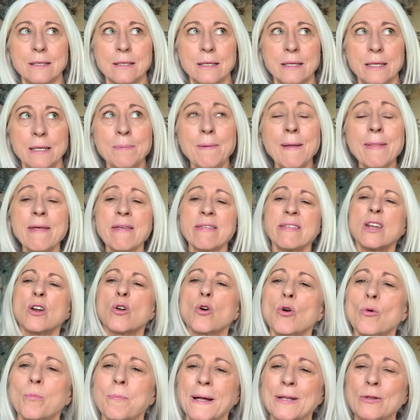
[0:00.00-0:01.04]
Iba a decir
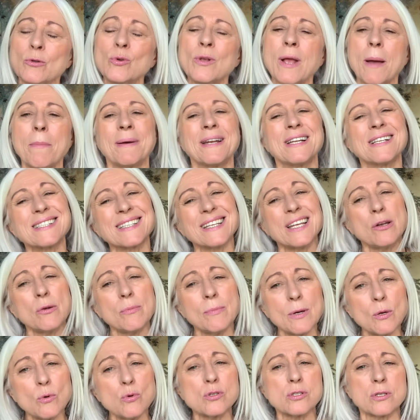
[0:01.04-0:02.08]
culpa tuya, pero es que no
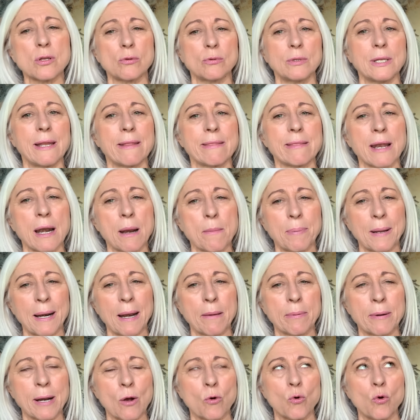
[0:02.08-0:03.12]
me gusta utilizar la
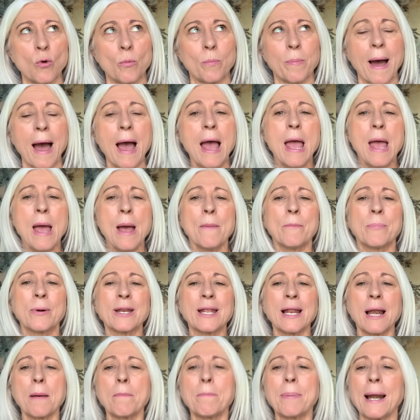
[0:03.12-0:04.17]
palabra culpa,
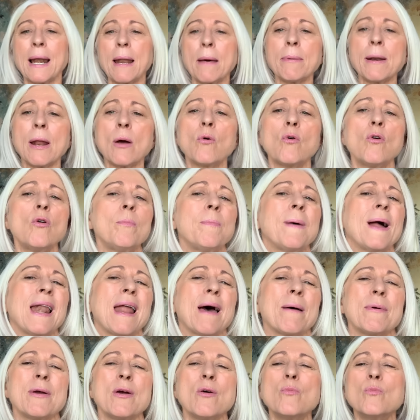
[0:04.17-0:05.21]
porque la palabra culpa
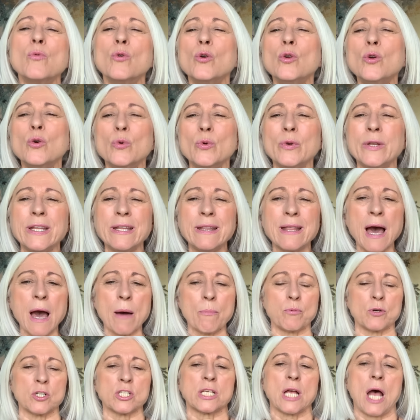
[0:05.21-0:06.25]
la veo muy unida
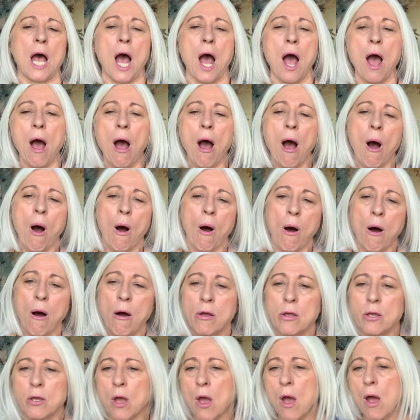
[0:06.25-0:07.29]
pues a,
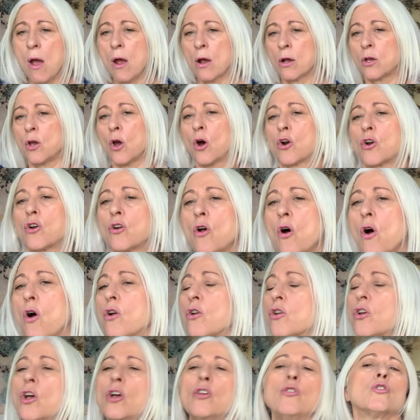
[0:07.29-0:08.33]
ay, qué
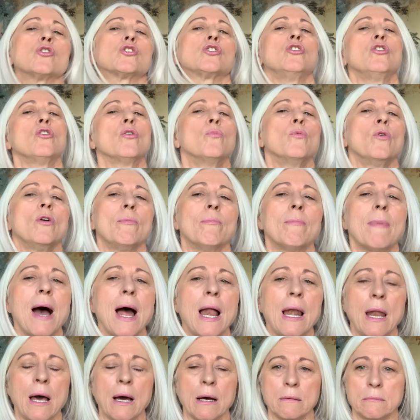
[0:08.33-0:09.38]
horror, que yo he sido muy
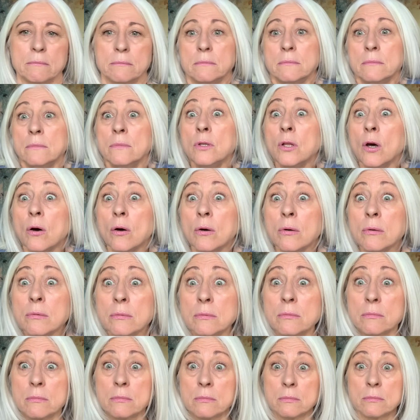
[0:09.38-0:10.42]
mala.
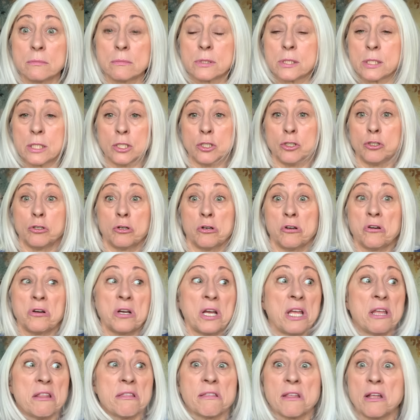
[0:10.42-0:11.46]
No, si yo lo
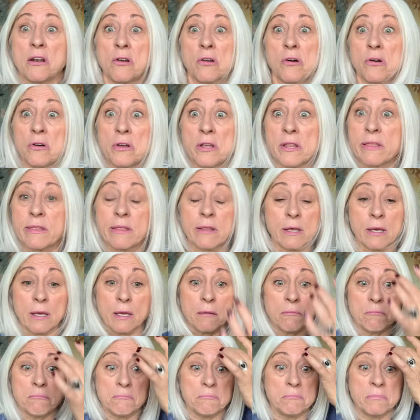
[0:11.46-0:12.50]
que hice lo
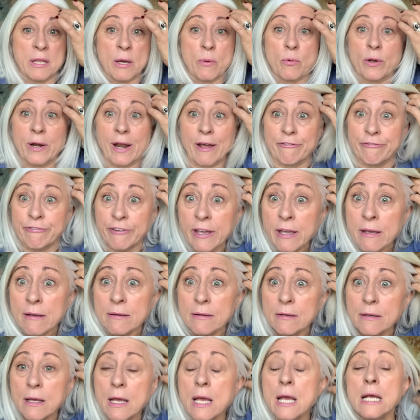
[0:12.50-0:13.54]
hice de buena
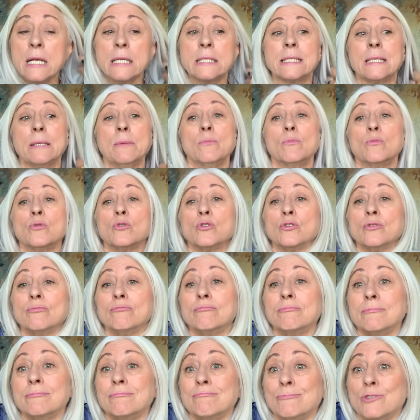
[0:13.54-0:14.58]
fe. Si,
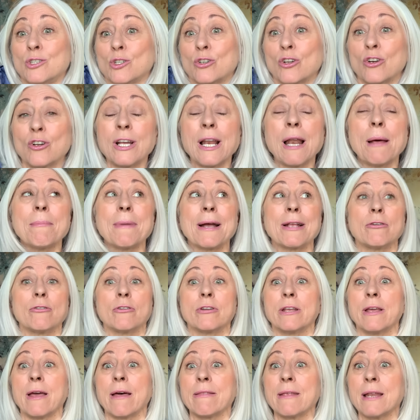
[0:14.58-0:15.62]
yo creo que la
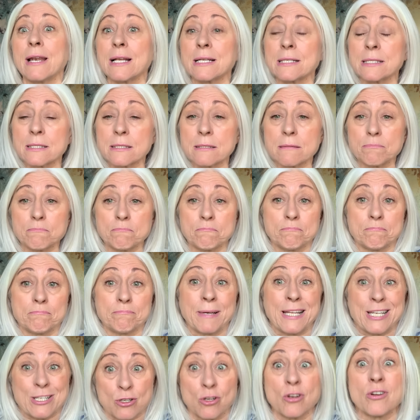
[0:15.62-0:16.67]
mayoría de las
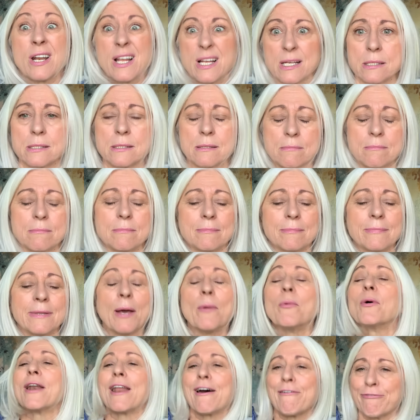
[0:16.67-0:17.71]
personas de
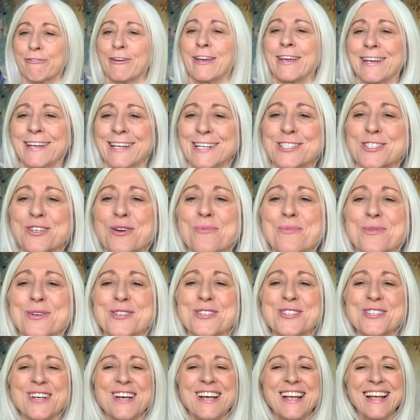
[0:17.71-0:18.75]
buena fe que
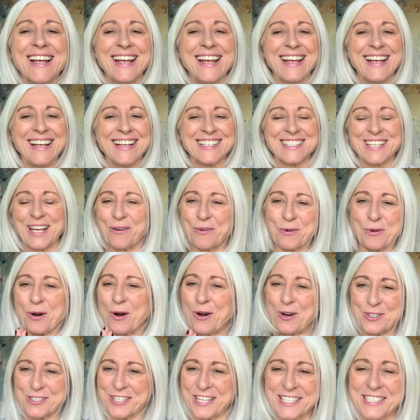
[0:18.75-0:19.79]
somos, seguro
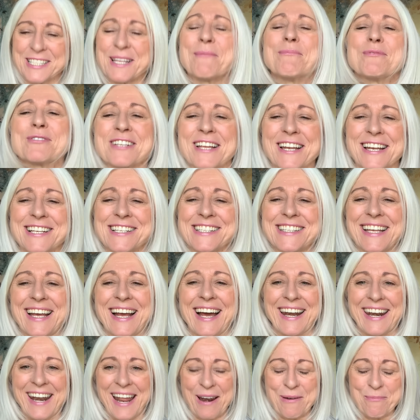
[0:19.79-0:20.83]
los que estamos en este
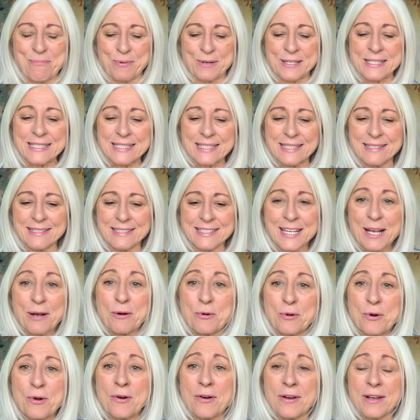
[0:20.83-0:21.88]
canal, pues
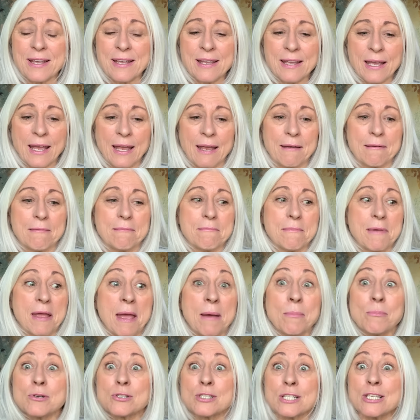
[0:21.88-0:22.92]
seguro que
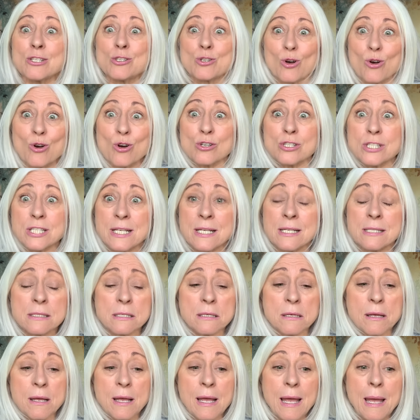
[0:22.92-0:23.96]
hemos hecho
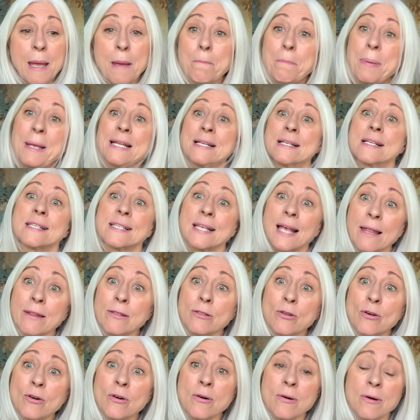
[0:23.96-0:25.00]
cosas
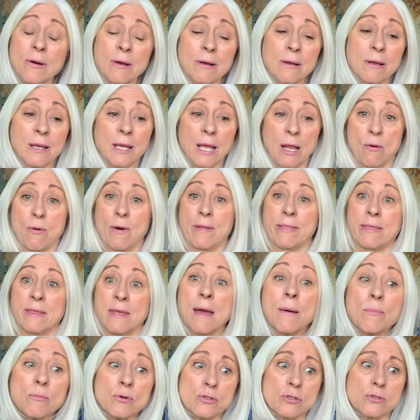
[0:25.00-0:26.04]
pensando que lo
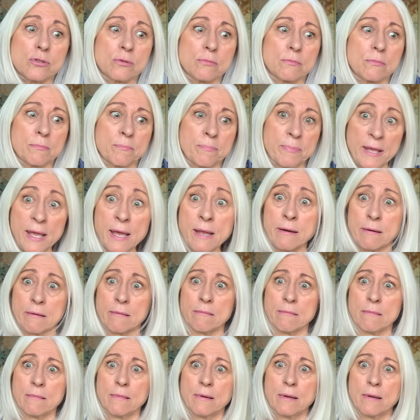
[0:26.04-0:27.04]
hacíamos bien